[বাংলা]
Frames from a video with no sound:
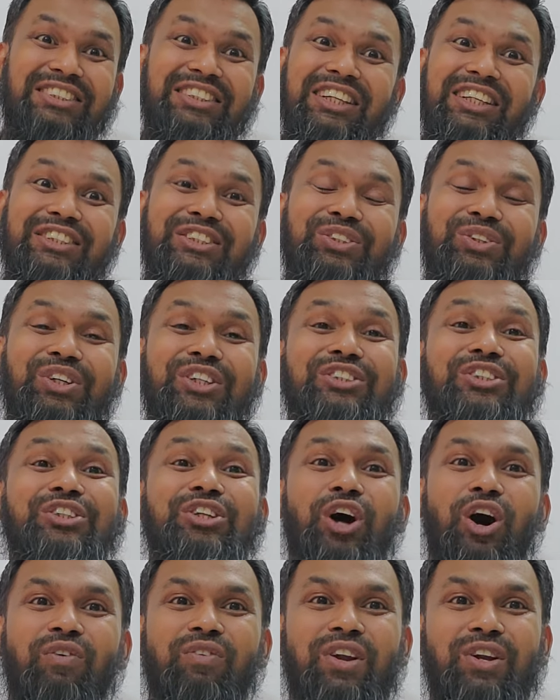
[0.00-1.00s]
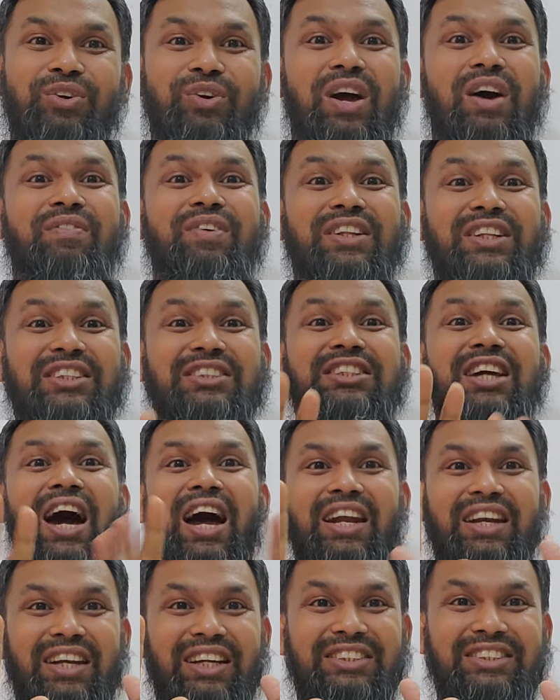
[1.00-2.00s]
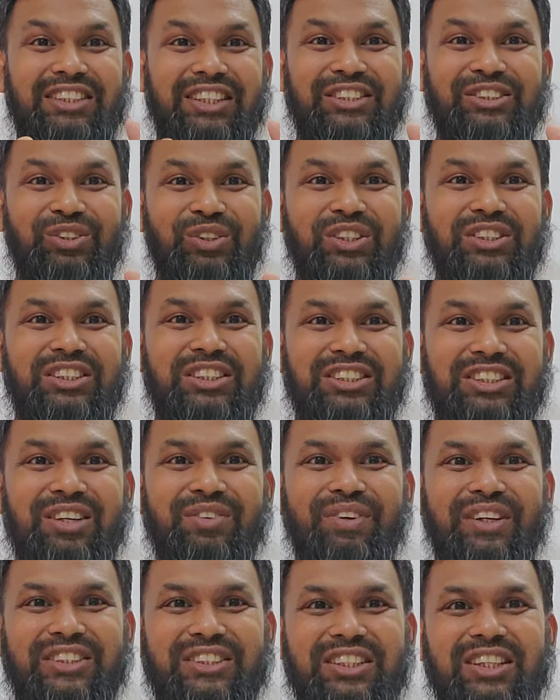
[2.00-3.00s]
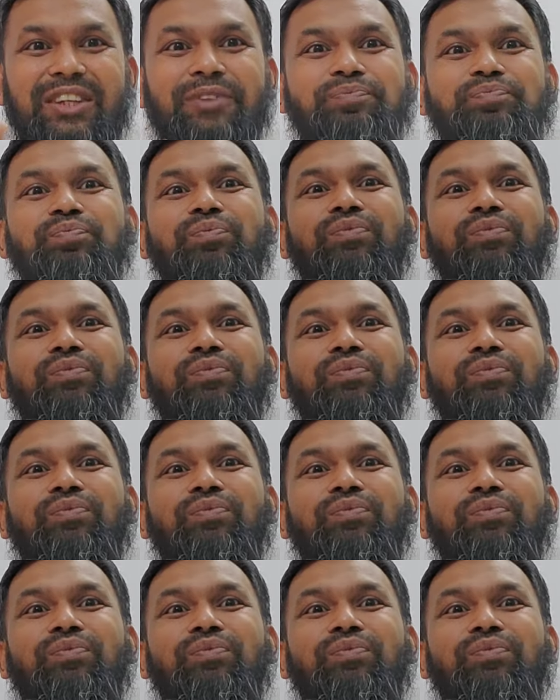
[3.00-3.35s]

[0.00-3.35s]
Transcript: সেন্সরি যদি ওভারলোড আমাদের যে আটটা সেন্সরি সিস্টেম আছে